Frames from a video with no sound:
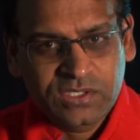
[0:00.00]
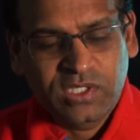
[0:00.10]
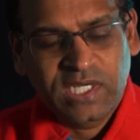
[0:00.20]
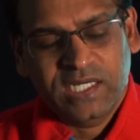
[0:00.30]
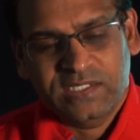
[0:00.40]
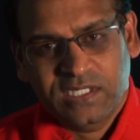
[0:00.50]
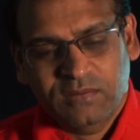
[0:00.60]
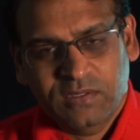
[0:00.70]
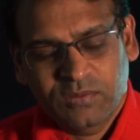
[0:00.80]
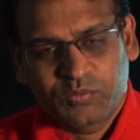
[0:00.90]
సో ఇలాంటి సిన్
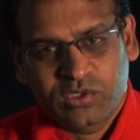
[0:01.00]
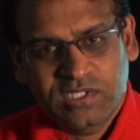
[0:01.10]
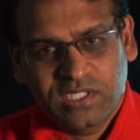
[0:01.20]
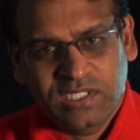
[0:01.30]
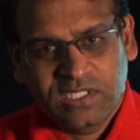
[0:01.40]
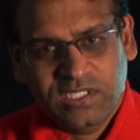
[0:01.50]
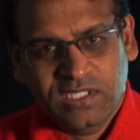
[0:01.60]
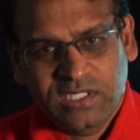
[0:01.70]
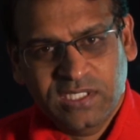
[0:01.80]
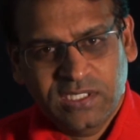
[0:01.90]
ఇప్పుడు ఈ
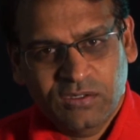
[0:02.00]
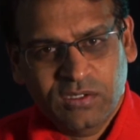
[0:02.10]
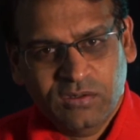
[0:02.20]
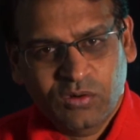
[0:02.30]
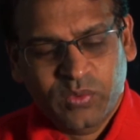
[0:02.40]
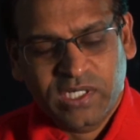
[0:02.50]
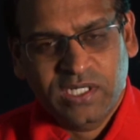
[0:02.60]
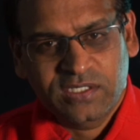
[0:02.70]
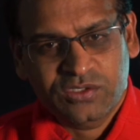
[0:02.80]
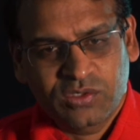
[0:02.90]
ఈ ఓపెన్
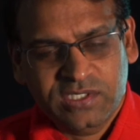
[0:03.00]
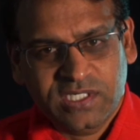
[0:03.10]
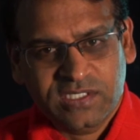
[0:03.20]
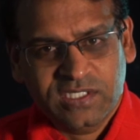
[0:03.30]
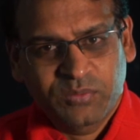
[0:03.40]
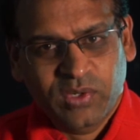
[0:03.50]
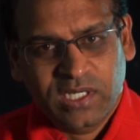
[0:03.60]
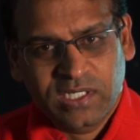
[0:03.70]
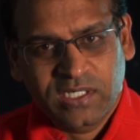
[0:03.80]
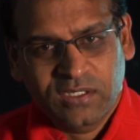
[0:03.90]
ఎండింగ్ స్టోరీ స్ట్రక్చర్
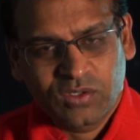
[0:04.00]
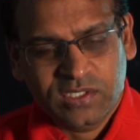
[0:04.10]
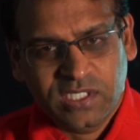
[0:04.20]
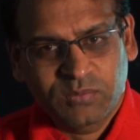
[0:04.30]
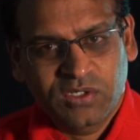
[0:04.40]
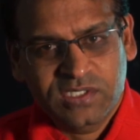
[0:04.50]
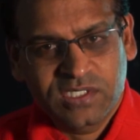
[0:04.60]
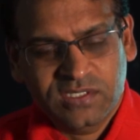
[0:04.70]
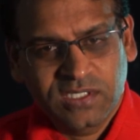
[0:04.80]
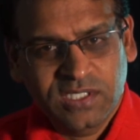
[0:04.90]
చెప్పాలంటే ఒక సినిమా
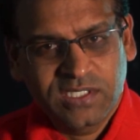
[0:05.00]
వచ్చేసి